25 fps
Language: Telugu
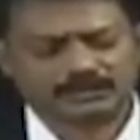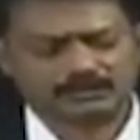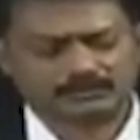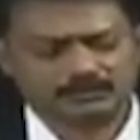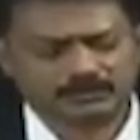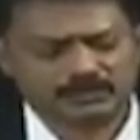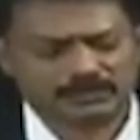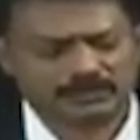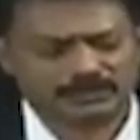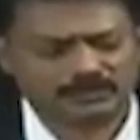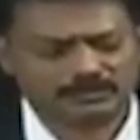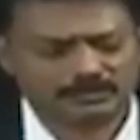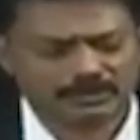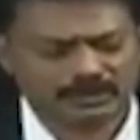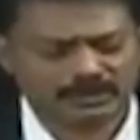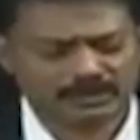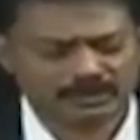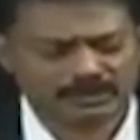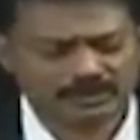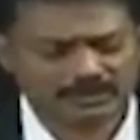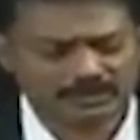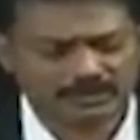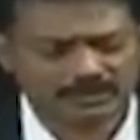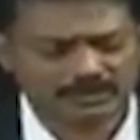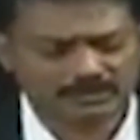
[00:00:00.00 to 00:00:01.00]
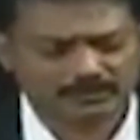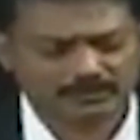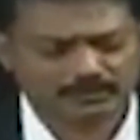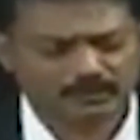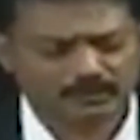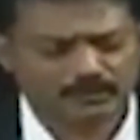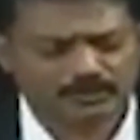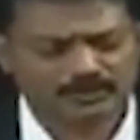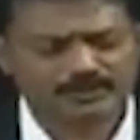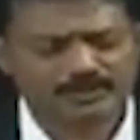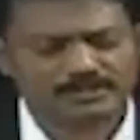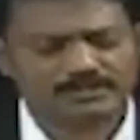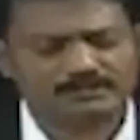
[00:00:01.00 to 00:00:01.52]
మొదటి మాట ఏంటంటే
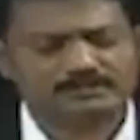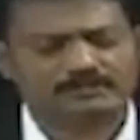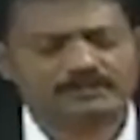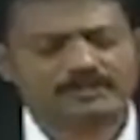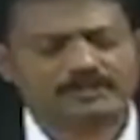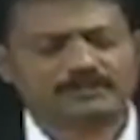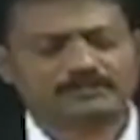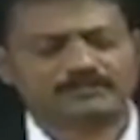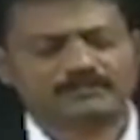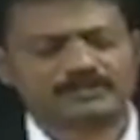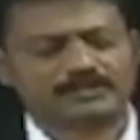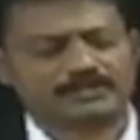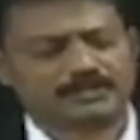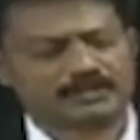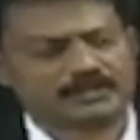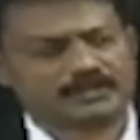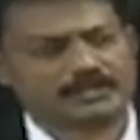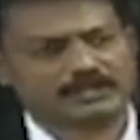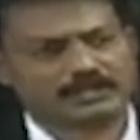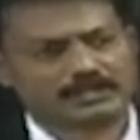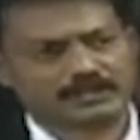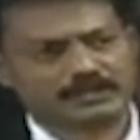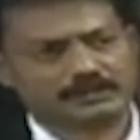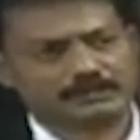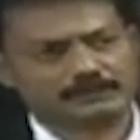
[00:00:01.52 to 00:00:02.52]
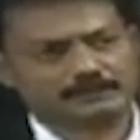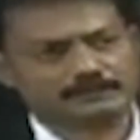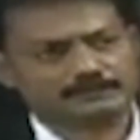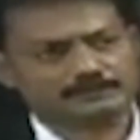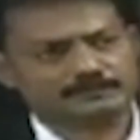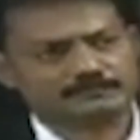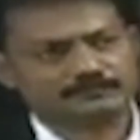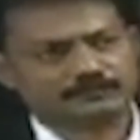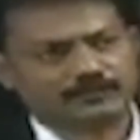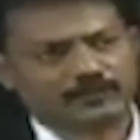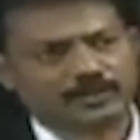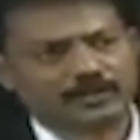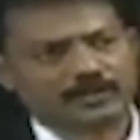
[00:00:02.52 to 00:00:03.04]
పాజిటివ్ కన్ఫెషన్ అంటారు
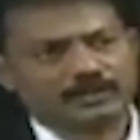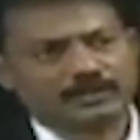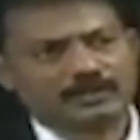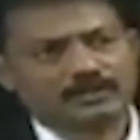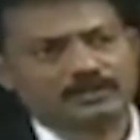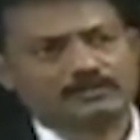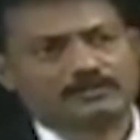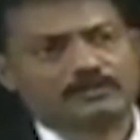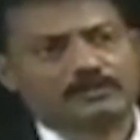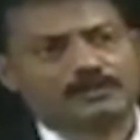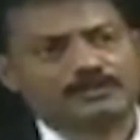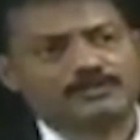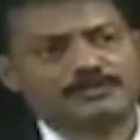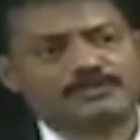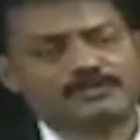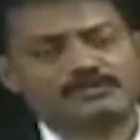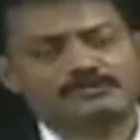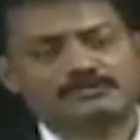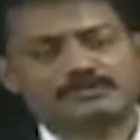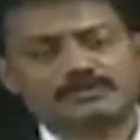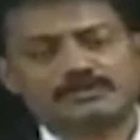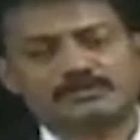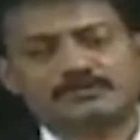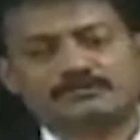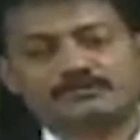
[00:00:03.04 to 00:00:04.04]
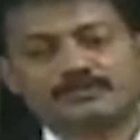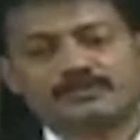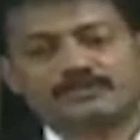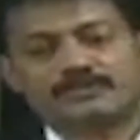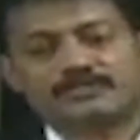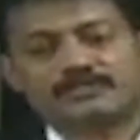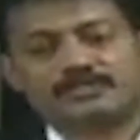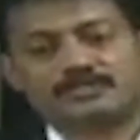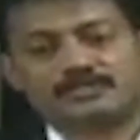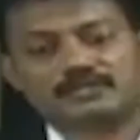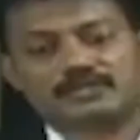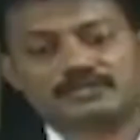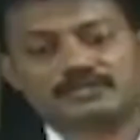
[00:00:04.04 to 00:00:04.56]
పాజిటివ్ hmm.
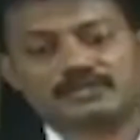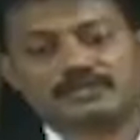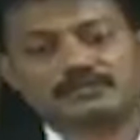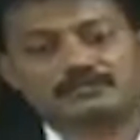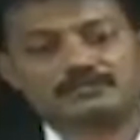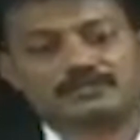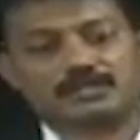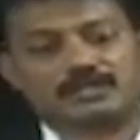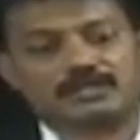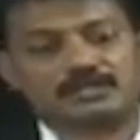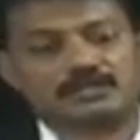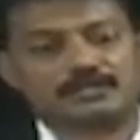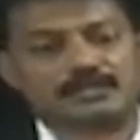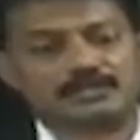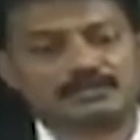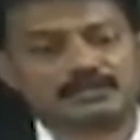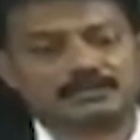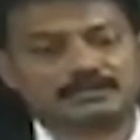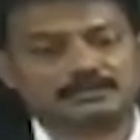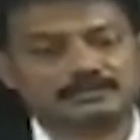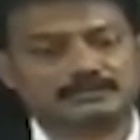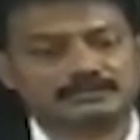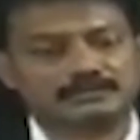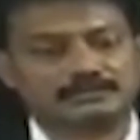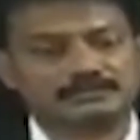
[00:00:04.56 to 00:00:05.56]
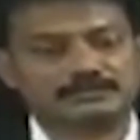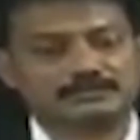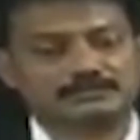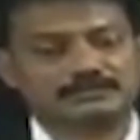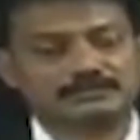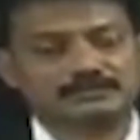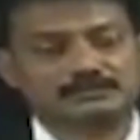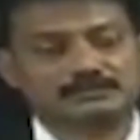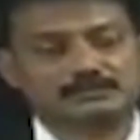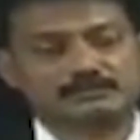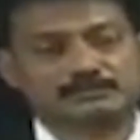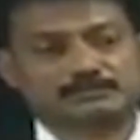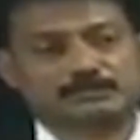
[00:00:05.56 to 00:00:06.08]
కన్ఫెషన్ అనే మాట
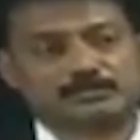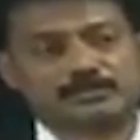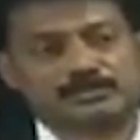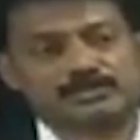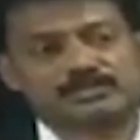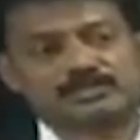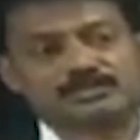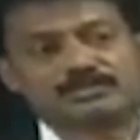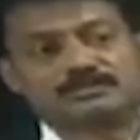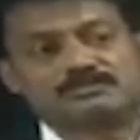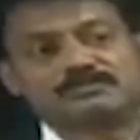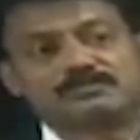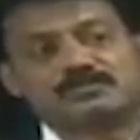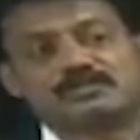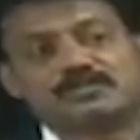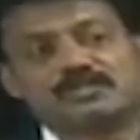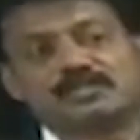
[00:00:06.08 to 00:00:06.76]
పాజిటివ్